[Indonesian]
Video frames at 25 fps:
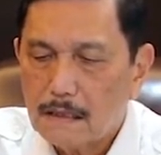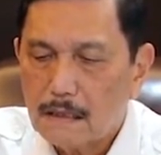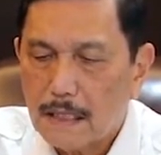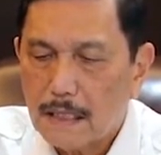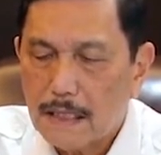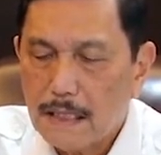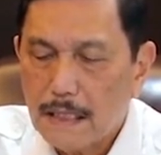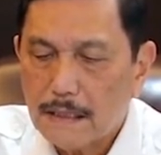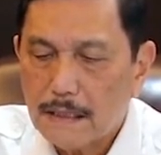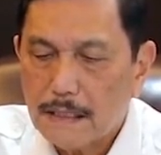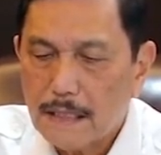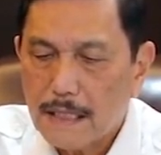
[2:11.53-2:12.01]

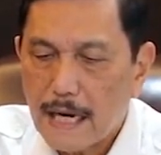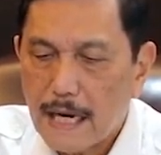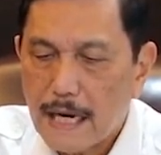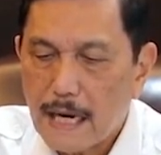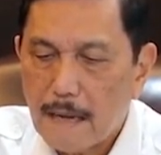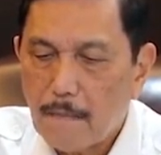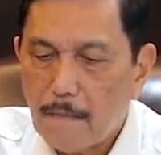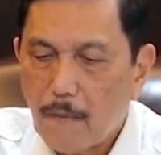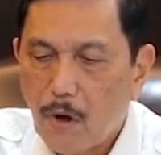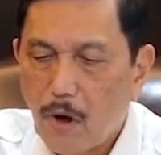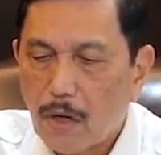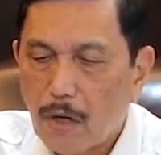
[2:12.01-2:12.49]
Jadi
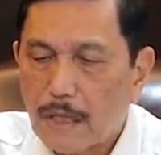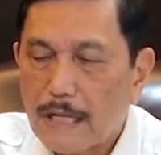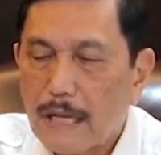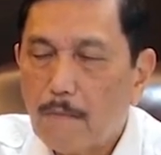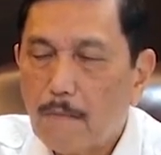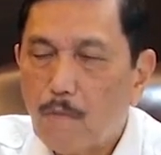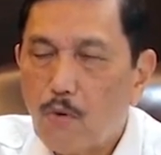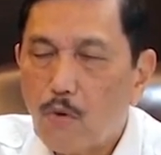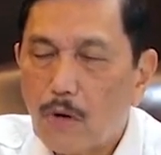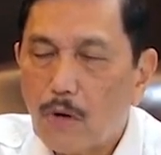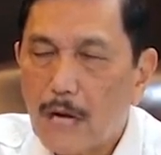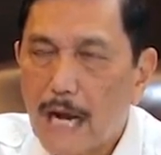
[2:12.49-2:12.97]
tidak ada mall
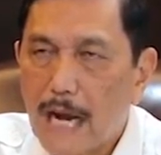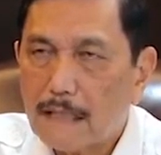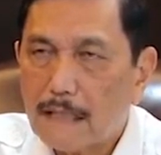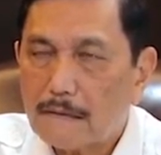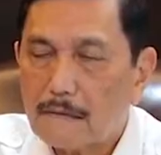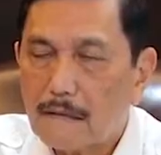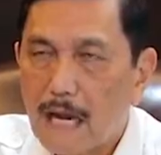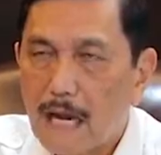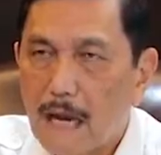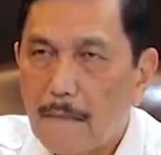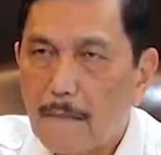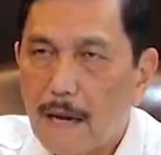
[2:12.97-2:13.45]
yang
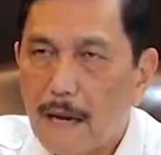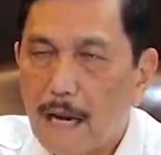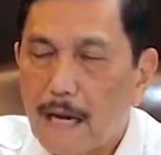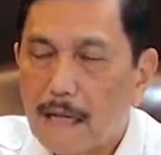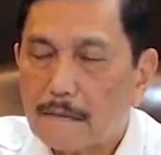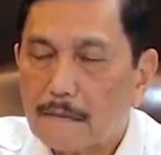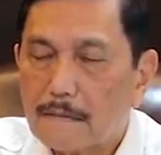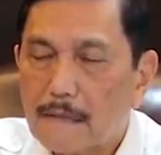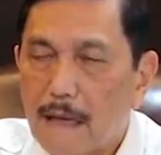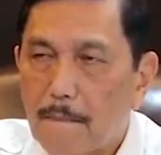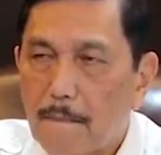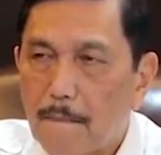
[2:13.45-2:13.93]
buka
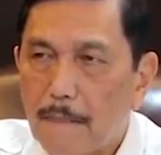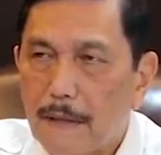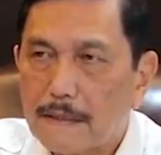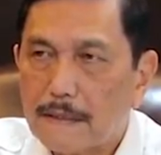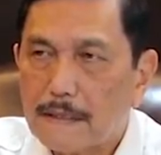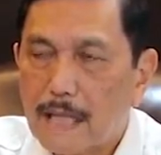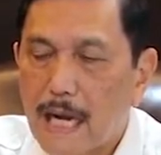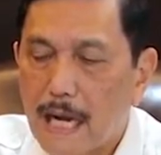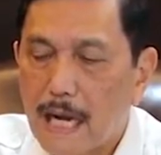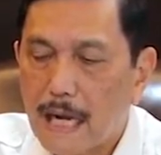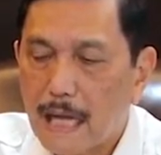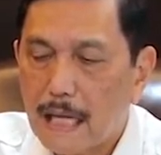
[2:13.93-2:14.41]
selama
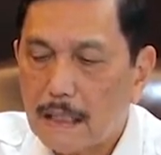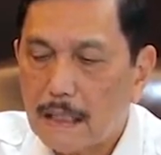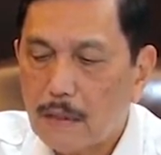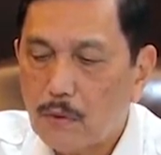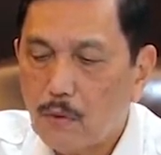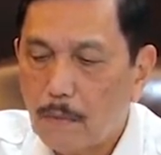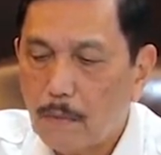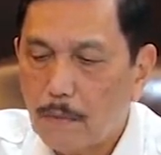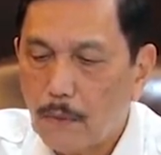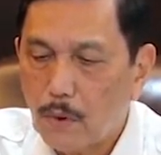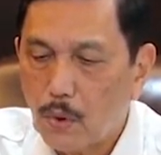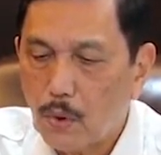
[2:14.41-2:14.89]
sampai tanggal
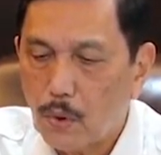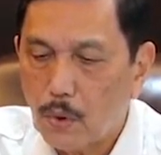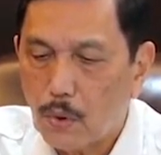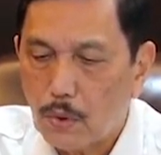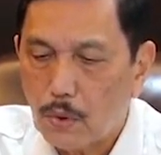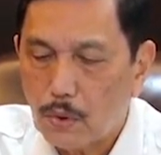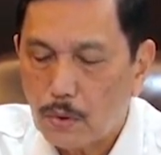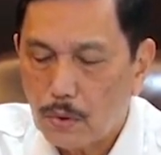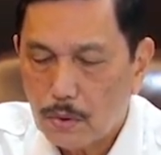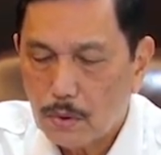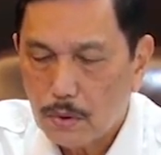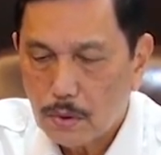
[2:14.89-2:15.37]

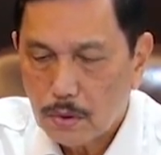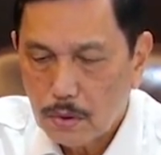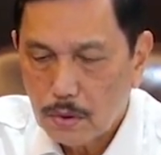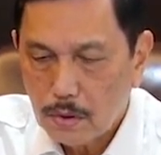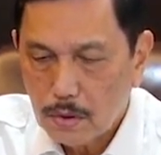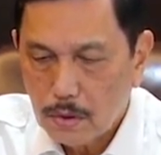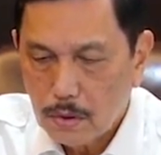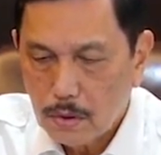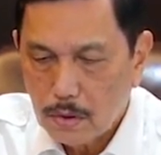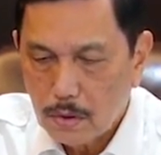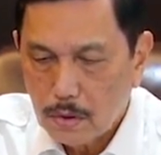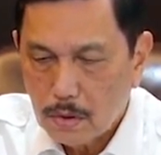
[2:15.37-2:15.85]

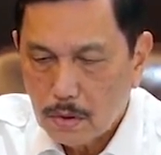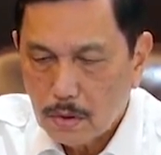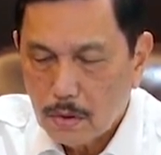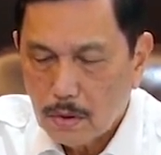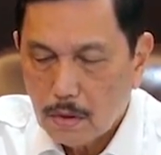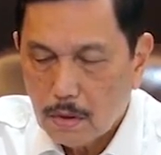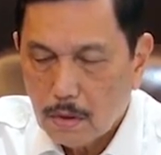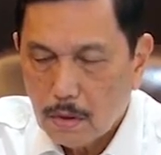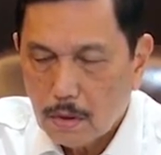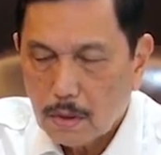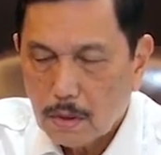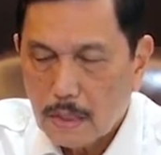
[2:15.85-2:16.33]

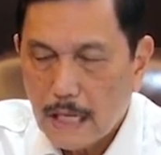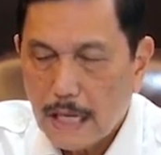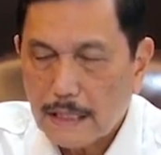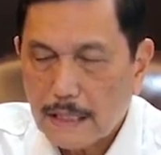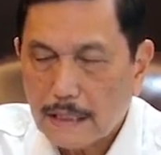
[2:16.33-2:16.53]
20.